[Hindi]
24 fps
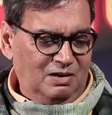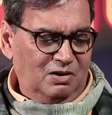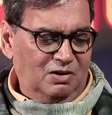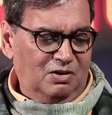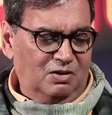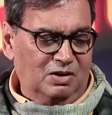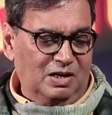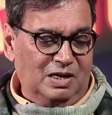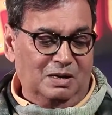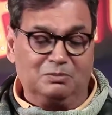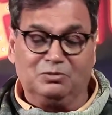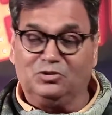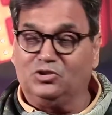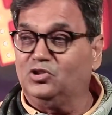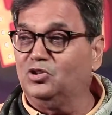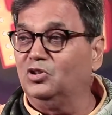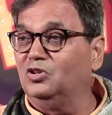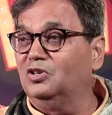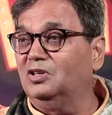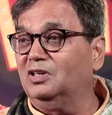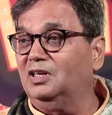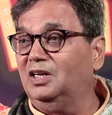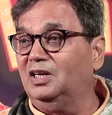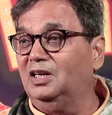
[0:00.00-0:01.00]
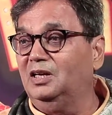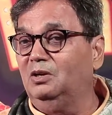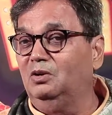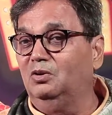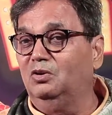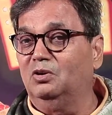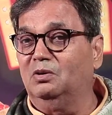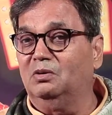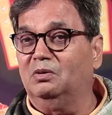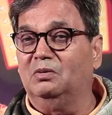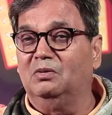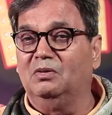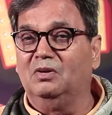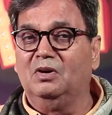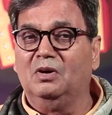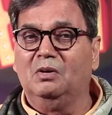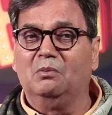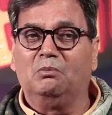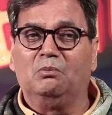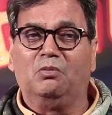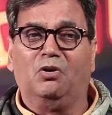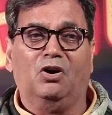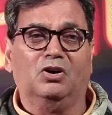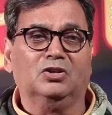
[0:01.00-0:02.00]
और आई एम श्योर कि ये लोग
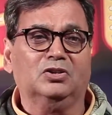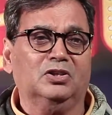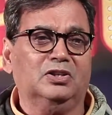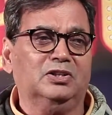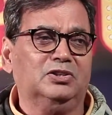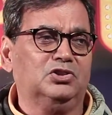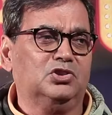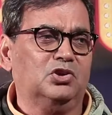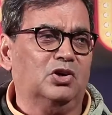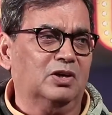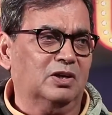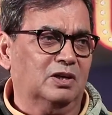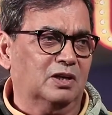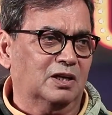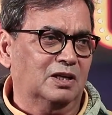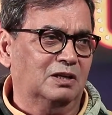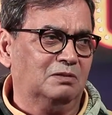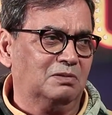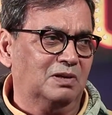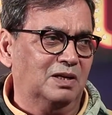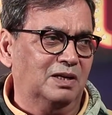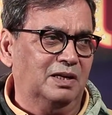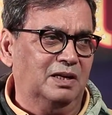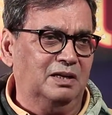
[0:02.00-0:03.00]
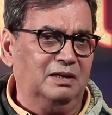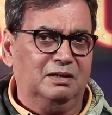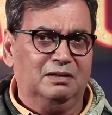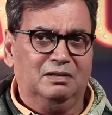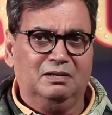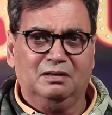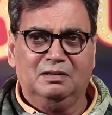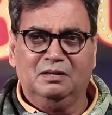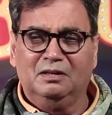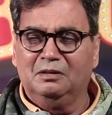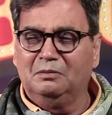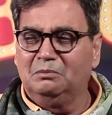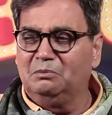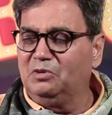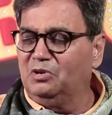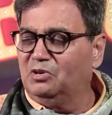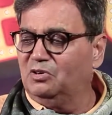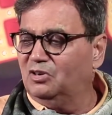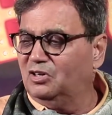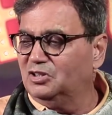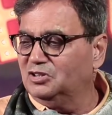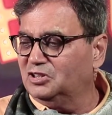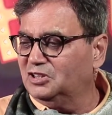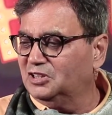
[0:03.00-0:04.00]
बहुत इन्जॉय करने वाले हैं
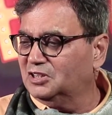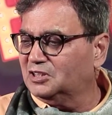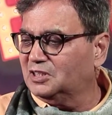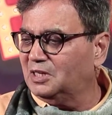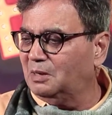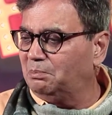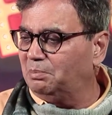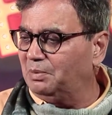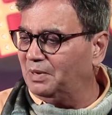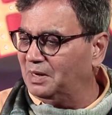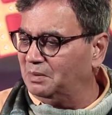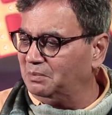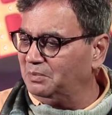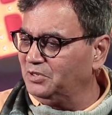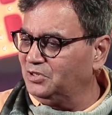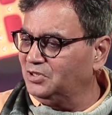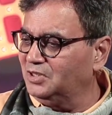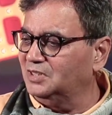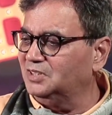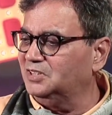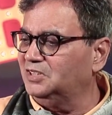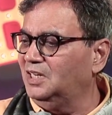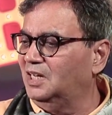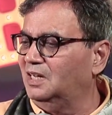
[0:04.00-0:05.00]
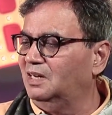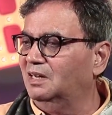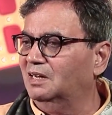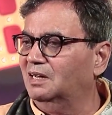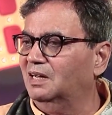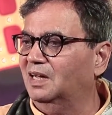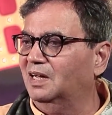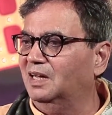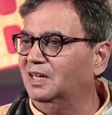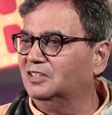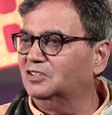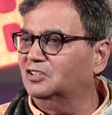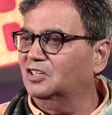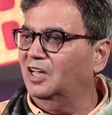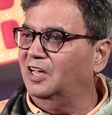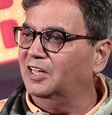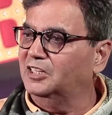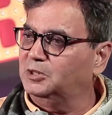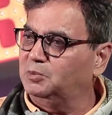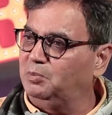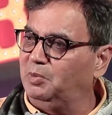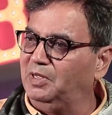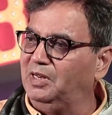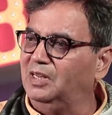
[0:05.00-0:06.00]
बिकॉज इसका पैरामीटर्स ही अलग हैं इसका
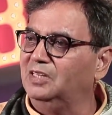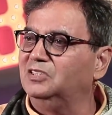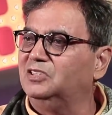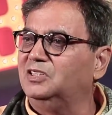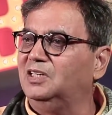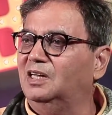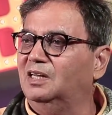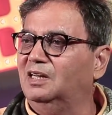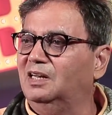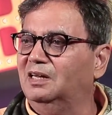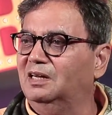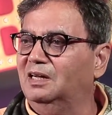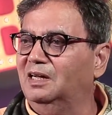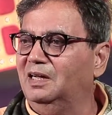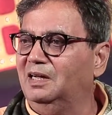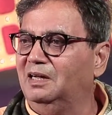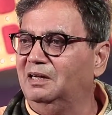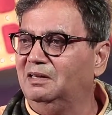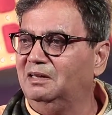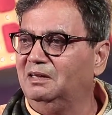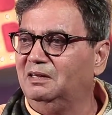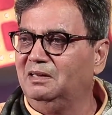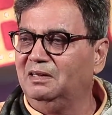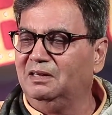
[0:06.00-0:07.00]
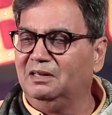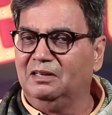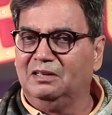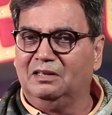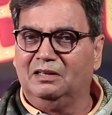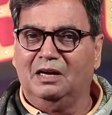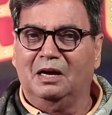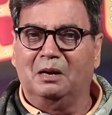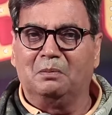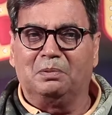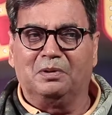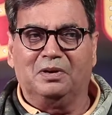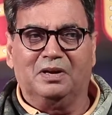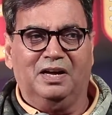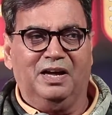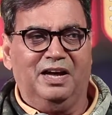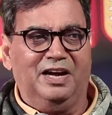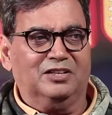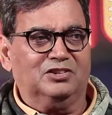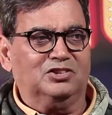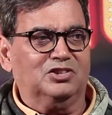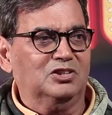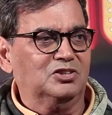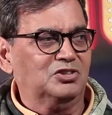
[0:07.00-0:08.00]
एक्सपीरियंस ही अलग है यहाँ पर
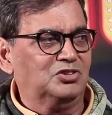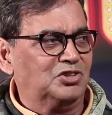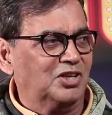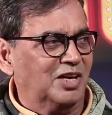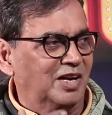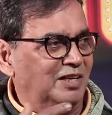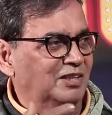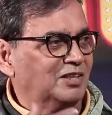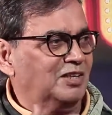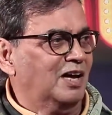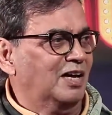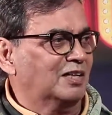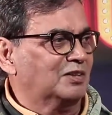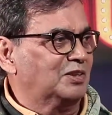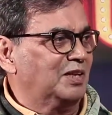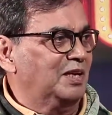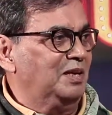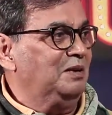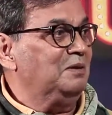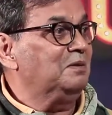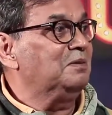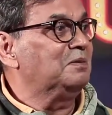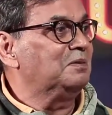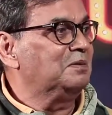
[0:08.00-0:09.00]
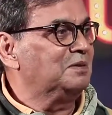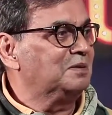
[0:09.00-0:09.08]
एक्टर्स डायरेक्ट गाते हैं